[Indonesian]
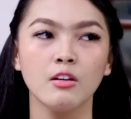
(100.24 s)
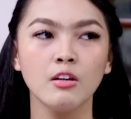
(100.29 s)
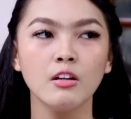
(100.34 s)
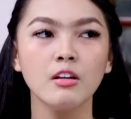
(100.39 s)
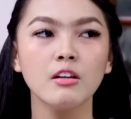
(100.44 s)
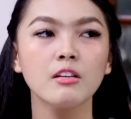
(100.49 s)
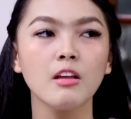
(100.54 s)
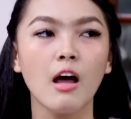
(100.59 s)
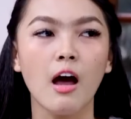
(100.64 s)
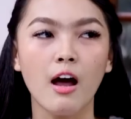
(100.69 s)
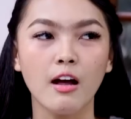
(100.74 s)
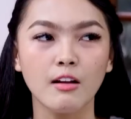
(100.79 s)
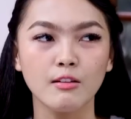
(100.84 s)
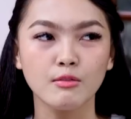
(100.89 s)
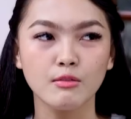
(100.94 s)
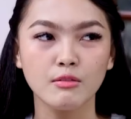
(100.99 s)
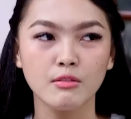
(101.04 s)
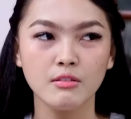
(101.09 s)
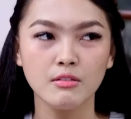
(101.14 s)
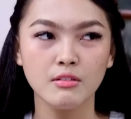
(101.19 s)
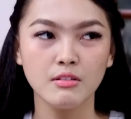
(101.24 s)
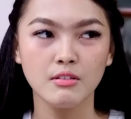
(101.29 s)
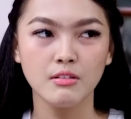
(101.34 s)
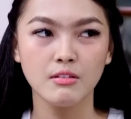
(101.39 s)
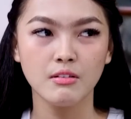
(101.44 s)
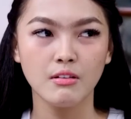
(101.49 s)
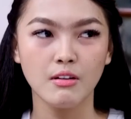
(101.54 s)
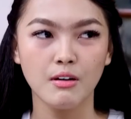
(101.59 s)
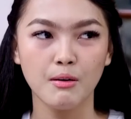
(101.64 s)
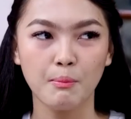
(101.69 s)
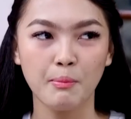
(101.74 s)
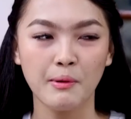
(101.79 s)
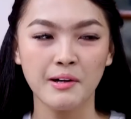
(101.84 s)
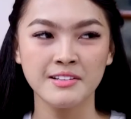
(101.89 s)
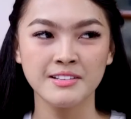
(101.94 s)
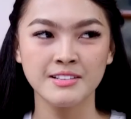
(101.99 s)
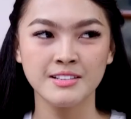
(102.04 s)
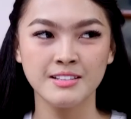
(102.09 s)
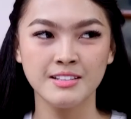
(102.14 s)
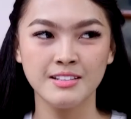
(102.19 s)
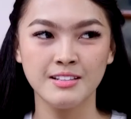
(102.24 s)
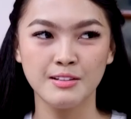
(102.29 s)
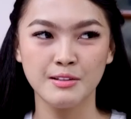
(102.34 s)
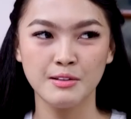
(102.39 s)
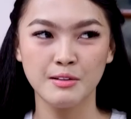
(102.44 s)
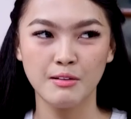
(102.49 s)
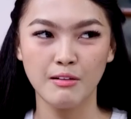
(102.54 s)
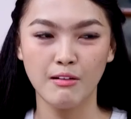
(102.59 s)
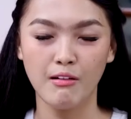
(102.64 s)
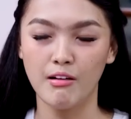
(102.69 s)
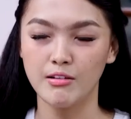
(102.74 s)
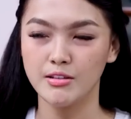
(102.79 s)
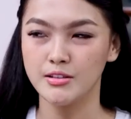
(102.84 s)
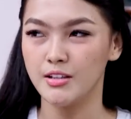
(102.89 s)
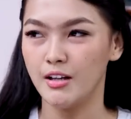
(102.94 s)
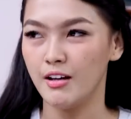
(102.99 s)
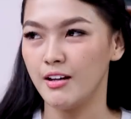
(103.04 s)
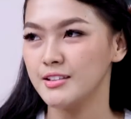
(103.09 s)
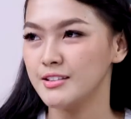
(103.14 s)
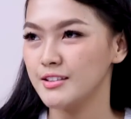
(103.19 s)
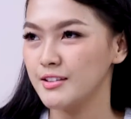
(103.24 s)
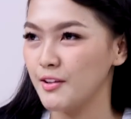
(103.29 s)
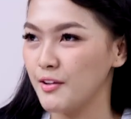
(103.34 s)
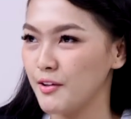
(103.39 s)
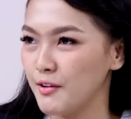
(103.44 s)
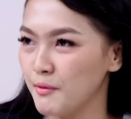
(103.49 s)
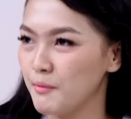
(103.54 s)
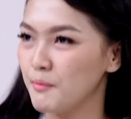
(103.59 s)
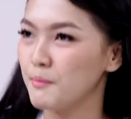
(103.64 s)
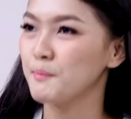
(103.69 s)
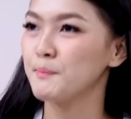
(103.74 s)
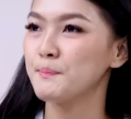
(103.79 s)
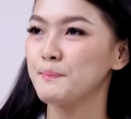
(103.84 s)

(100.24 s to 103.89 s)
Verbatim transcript: Ih, Tante, apaan sih? Nggak jelas deh.